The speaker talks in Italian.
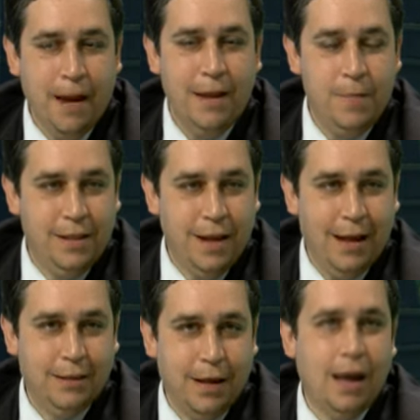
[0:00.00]

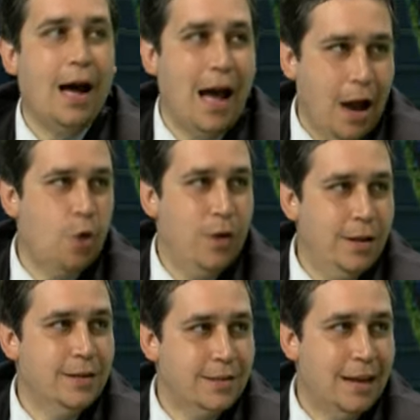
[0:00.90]
limitata a
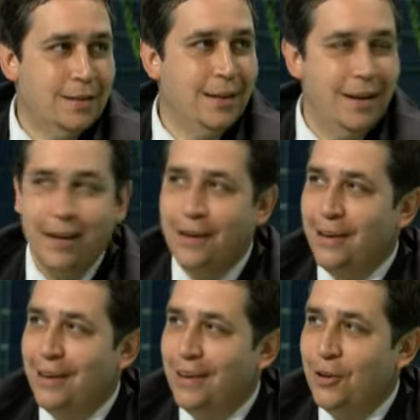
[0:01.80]
quegli oh. stati
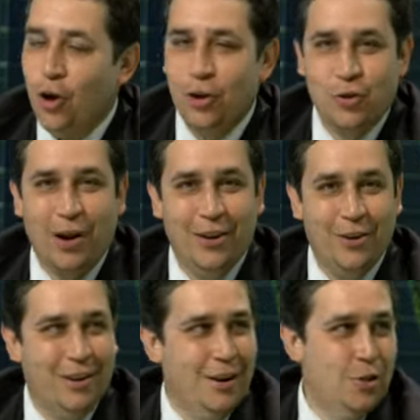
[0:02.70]
lì no? cioè
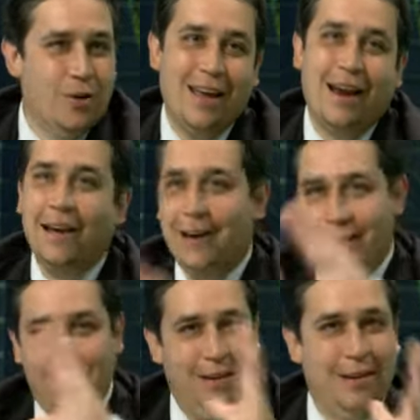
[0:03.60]
non, non, era in,
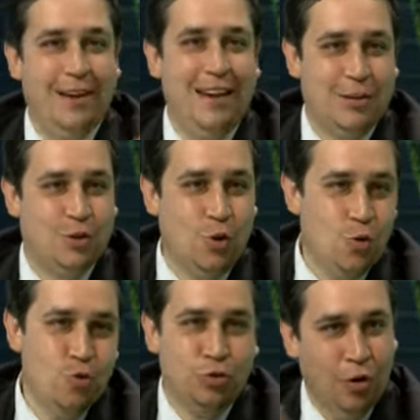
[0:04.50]
eh, in
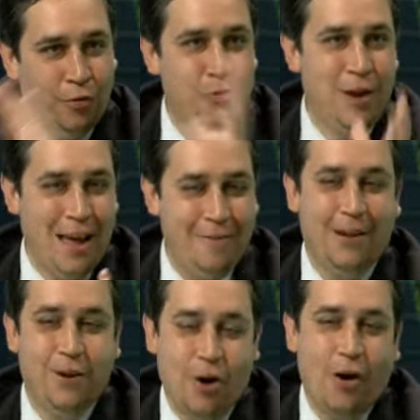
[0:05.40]
assoluto
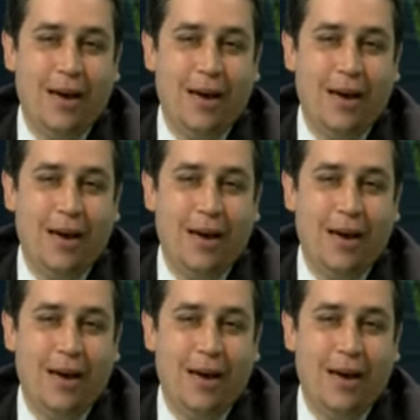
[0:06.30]
Furevic, no,